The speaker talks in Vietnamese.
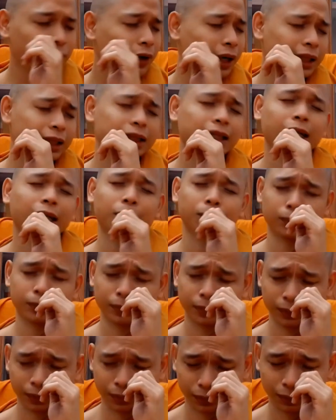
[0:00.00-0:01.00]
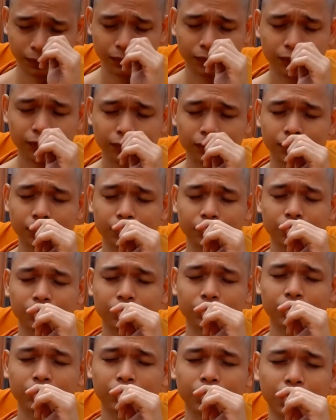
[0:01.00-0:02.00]
về anh chồng
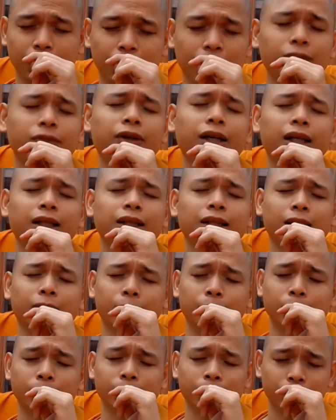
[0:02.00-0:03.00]
nghĩ về anh chồng